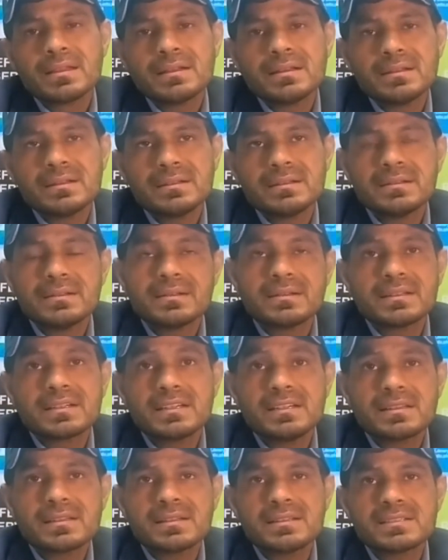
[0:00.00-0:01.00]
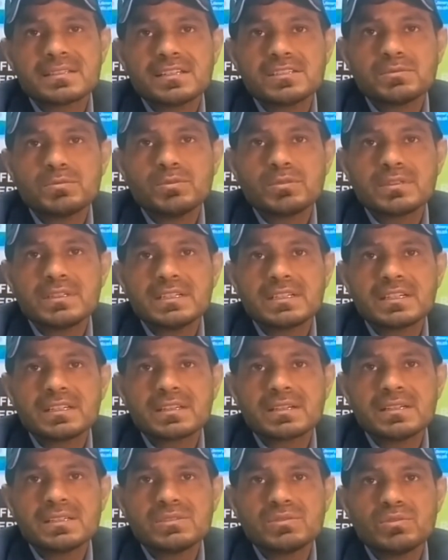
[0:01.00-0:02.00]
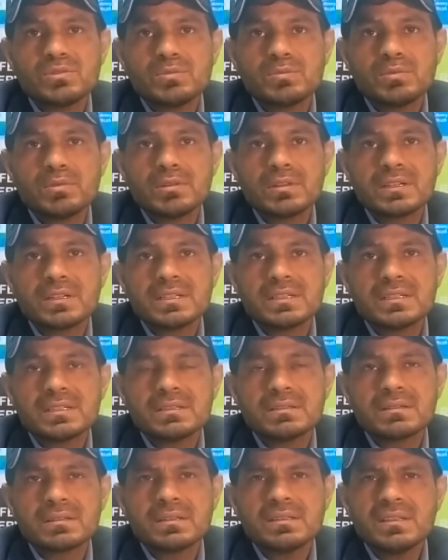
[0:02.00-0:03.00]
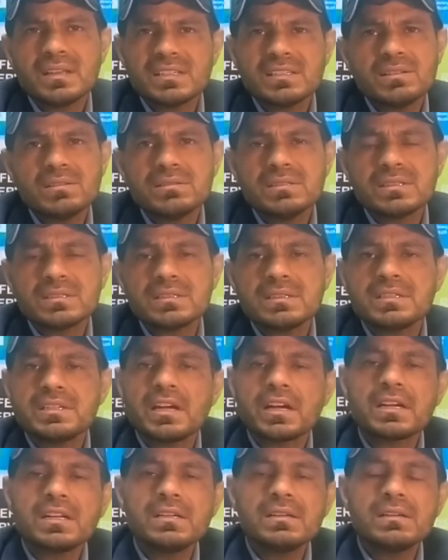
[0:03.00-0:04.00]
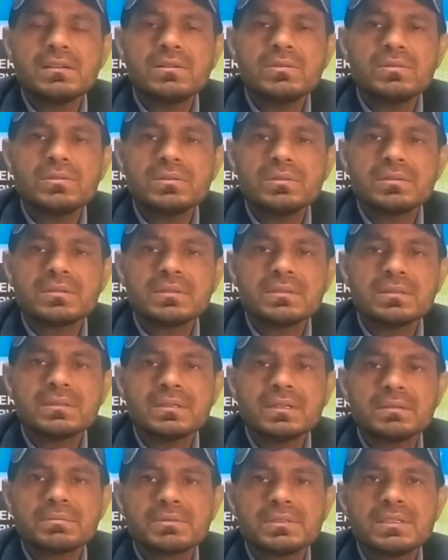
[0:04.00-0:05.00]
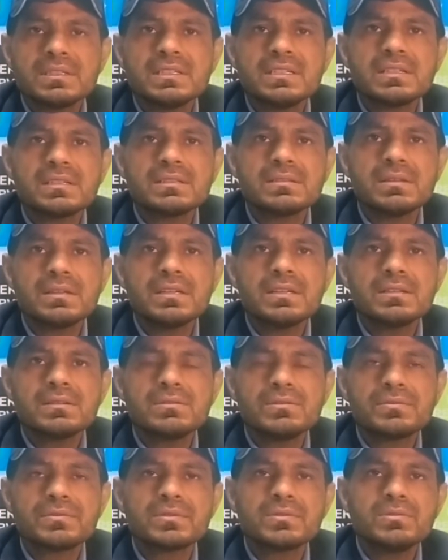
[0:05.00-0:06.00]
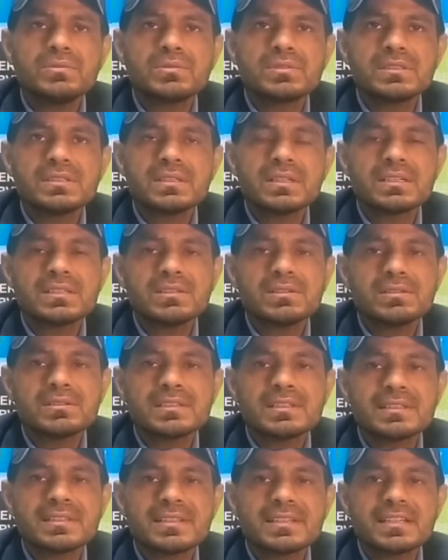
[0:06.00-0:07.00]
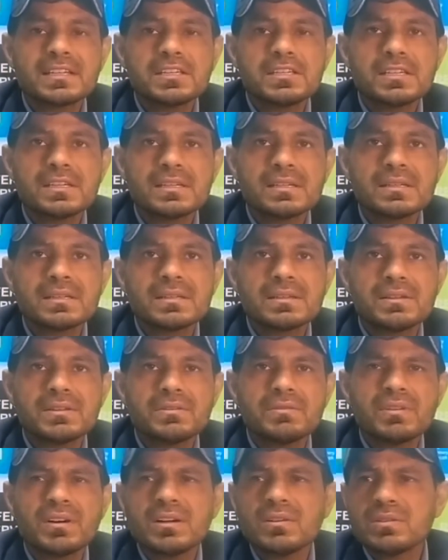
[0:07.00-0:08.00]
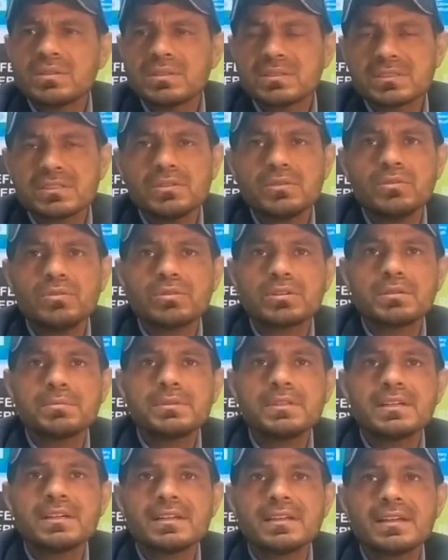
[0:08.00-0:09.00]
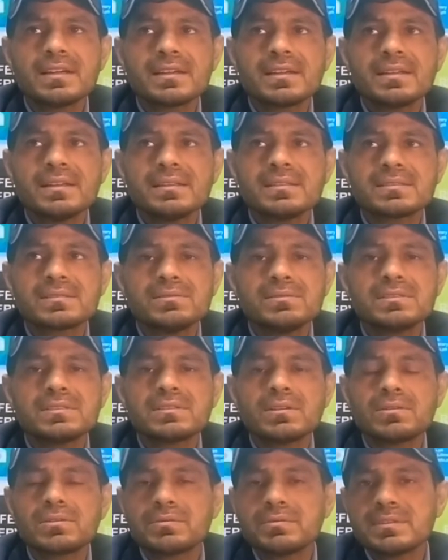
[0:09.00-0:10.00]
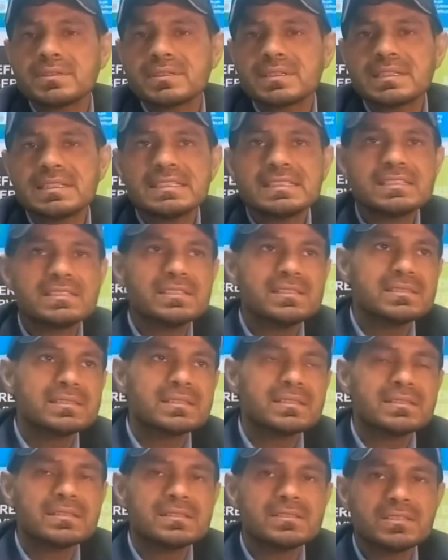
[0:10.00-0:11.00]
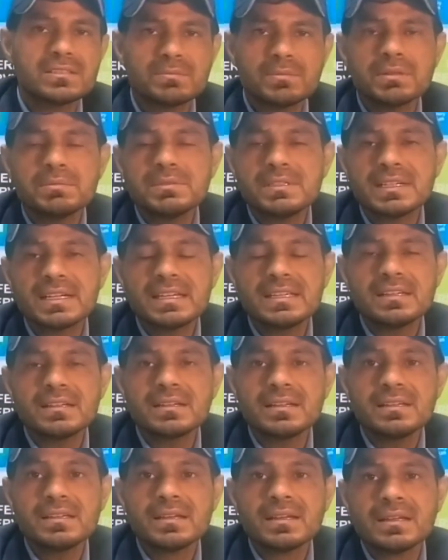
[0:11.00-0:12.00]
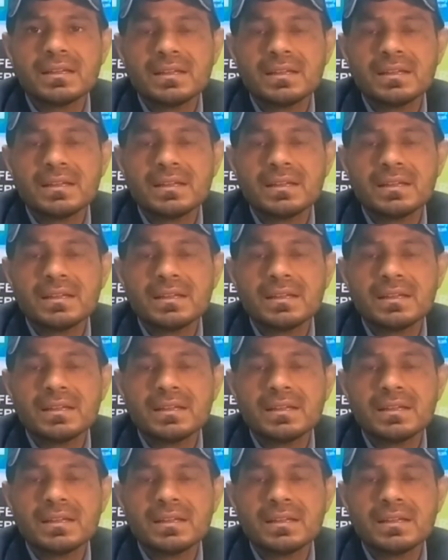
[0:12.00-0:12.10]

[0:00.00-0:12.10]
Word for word: कितना सच बोल रहा है कितना झूठ बोल रहा है और अंदाज़ा हो जाता है टेक्निकल लोग होते हैं आपकी एक एक गुफ्तु से अंदाज़ा हो जाता है कि ये वहाँ से होके भी आया है कि नहीं इसको इस सॉफ्टवेयर का इस चीज़ का तजर्बा भी है या नहीं